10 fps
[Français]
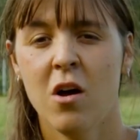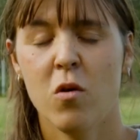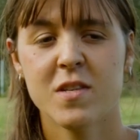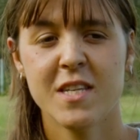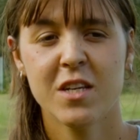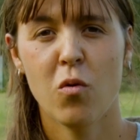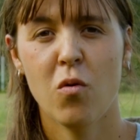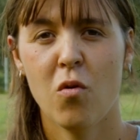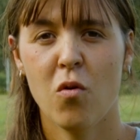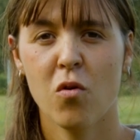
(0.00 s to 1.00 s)
On sait
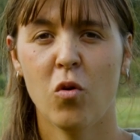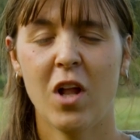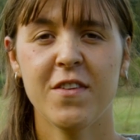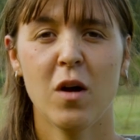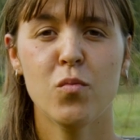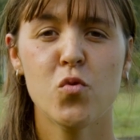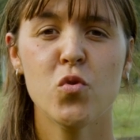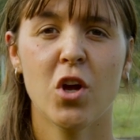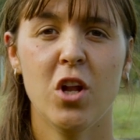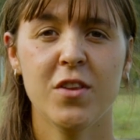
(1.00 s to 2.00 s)
qu'on entend
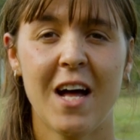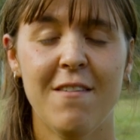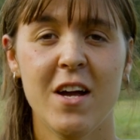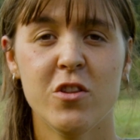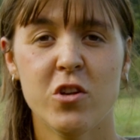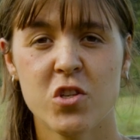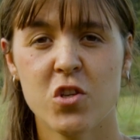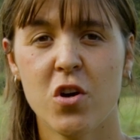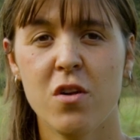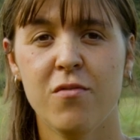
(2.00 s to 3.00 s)
beaucoup que le travail de
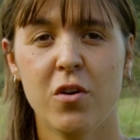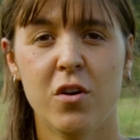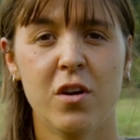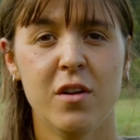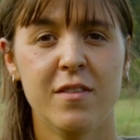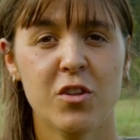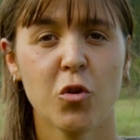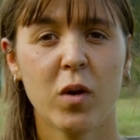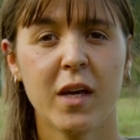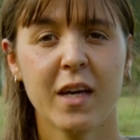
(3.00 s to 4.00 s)
sol va
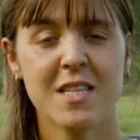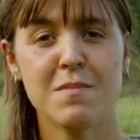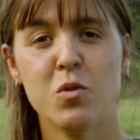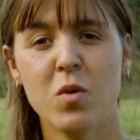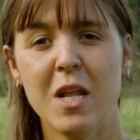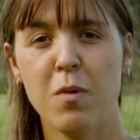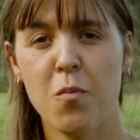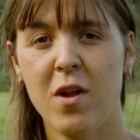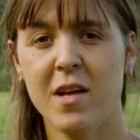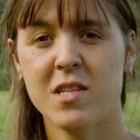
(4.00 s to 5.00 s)
détruire et diminuer les
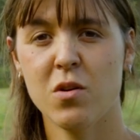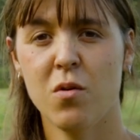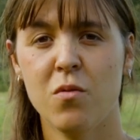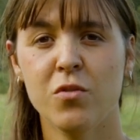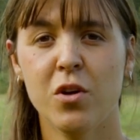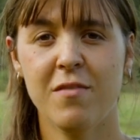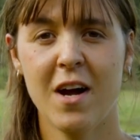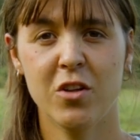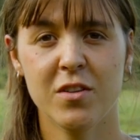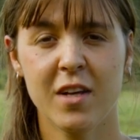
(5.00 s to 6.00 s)
populations de
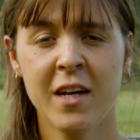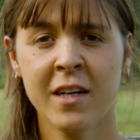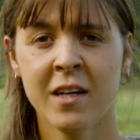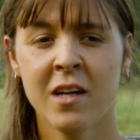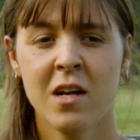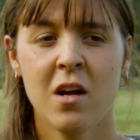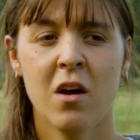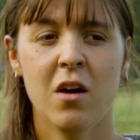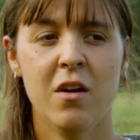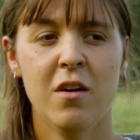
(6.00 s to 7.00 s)
vers de terre.
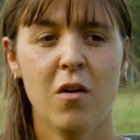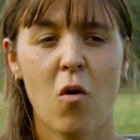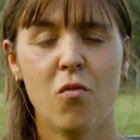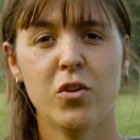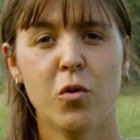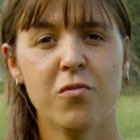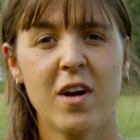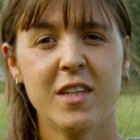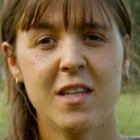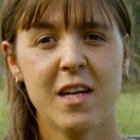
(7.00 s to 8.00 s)
on va donc
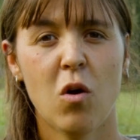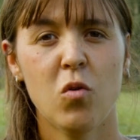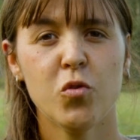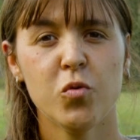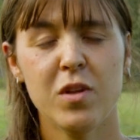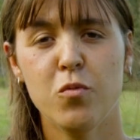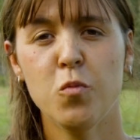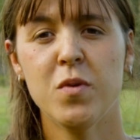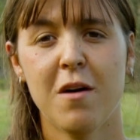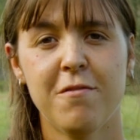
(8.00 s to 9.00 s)
faire des décomptes au
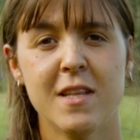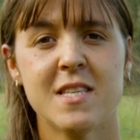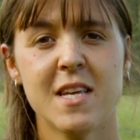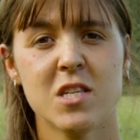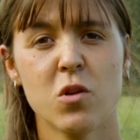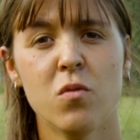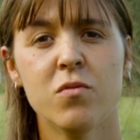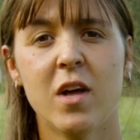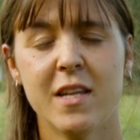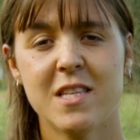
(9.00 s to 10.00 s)
début puis en fin de saison
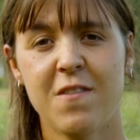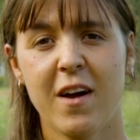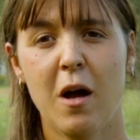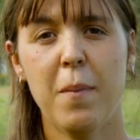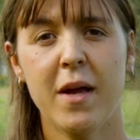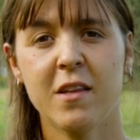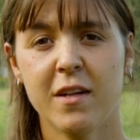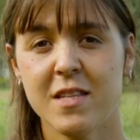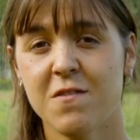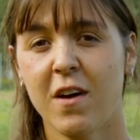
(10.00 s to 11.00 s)
dans les différents paillis, dans
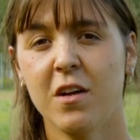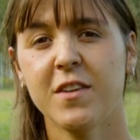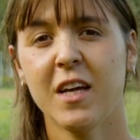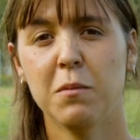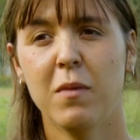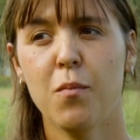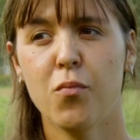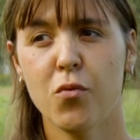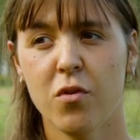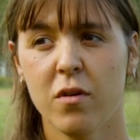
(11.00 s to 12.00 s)
les différents traitements
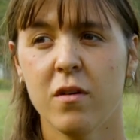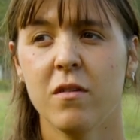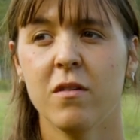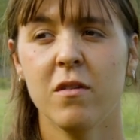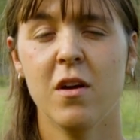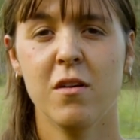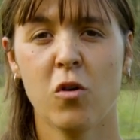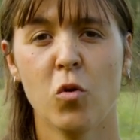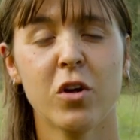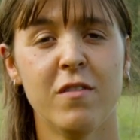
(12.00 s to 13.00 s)
pour euh,
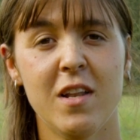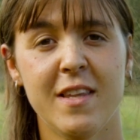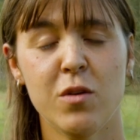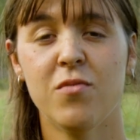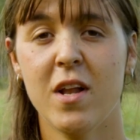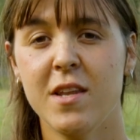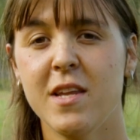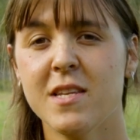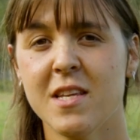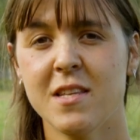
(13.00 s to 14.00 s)
contrevalider ou
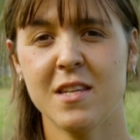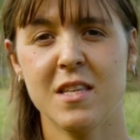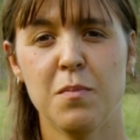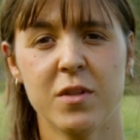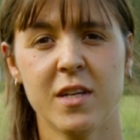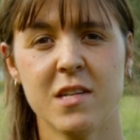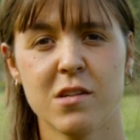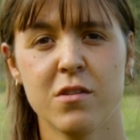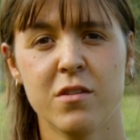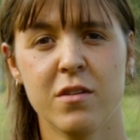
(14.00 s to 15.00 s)
valider cette,
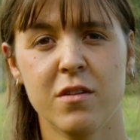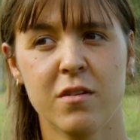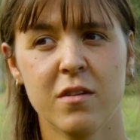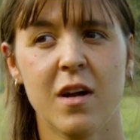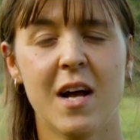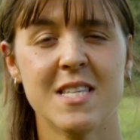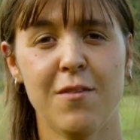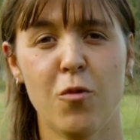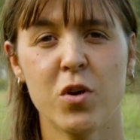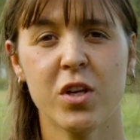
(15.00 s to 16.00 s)
hypothèse-là, euh, à
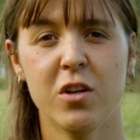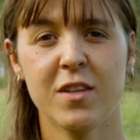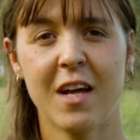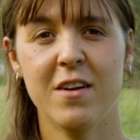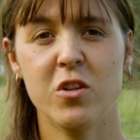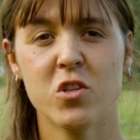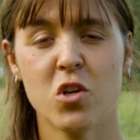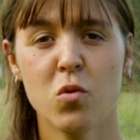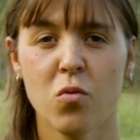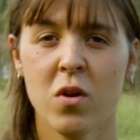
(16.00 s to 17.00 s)
savoir que le travail de
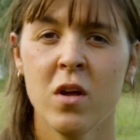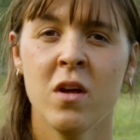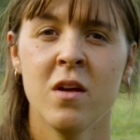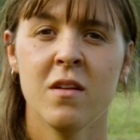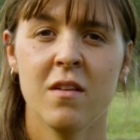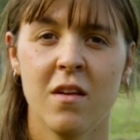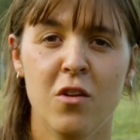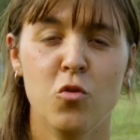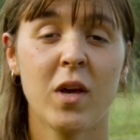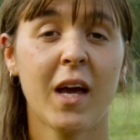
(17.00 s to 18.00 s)
sol
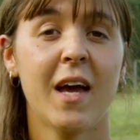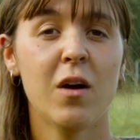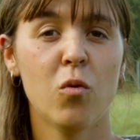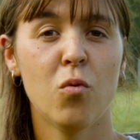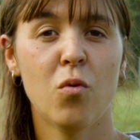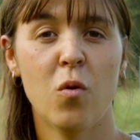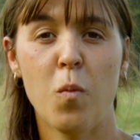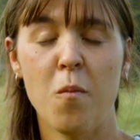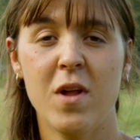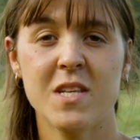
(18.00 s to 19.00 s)
euh, nuirait aux,
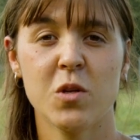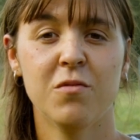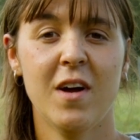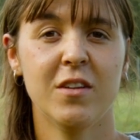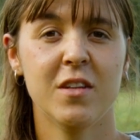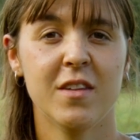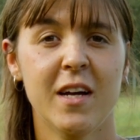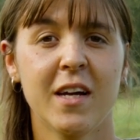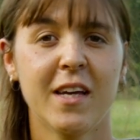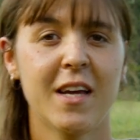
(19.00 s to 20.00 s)
populations de vers de
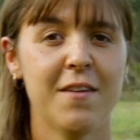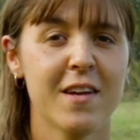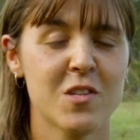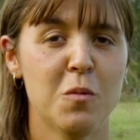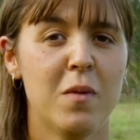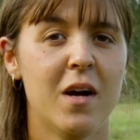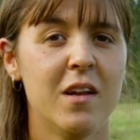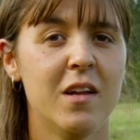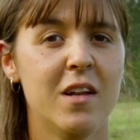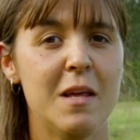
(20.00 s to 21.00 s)
terre et
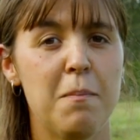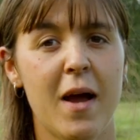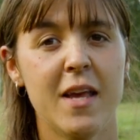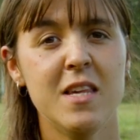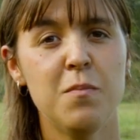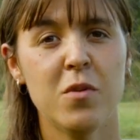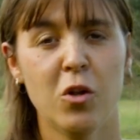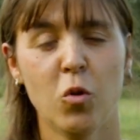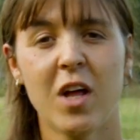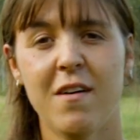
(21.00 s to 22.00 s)
inversement, les paillis puis
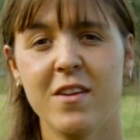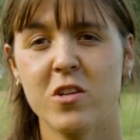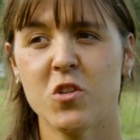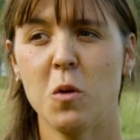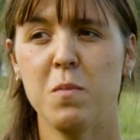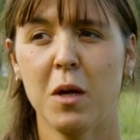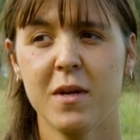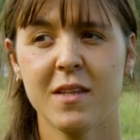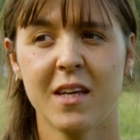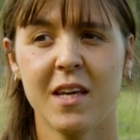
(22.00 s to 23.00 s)
le non-travail de sol
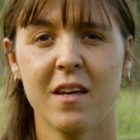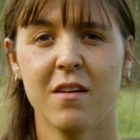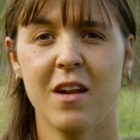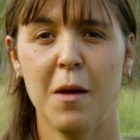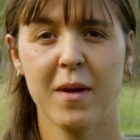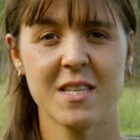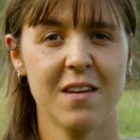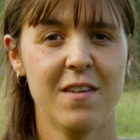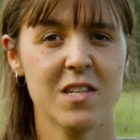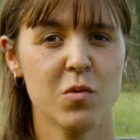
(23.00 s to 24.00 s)
permettrait la
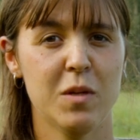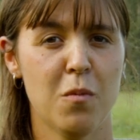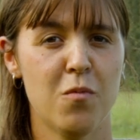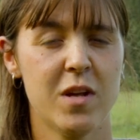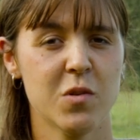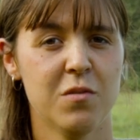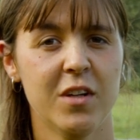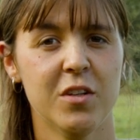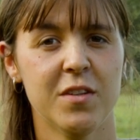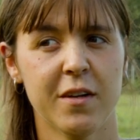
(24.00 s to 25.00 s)
préservation des populations de
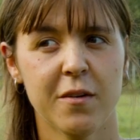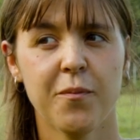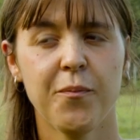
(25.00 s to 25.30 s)
vers de terre.